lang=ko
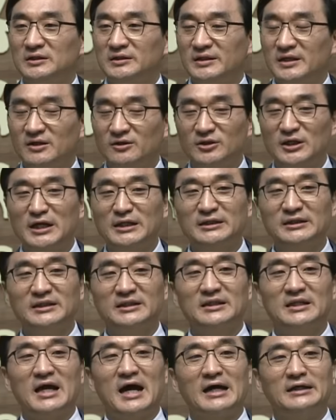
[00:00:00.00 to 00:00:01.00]

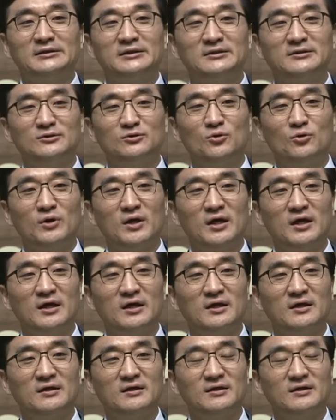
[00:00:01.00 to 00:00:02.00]
태어난 아들을
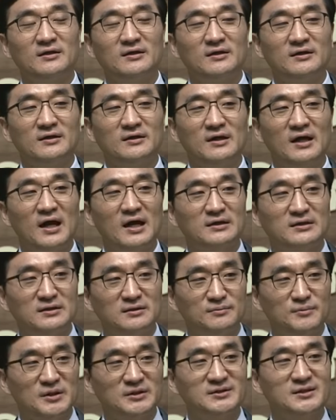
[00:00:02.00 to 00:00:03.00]
통해
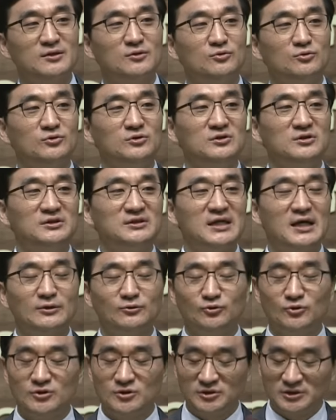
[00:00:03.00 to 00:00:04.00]
하나님의 새로운
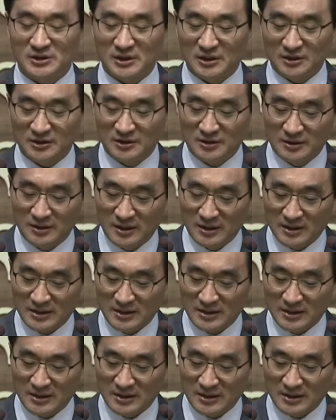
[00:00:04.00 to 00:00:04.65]
창조 역사를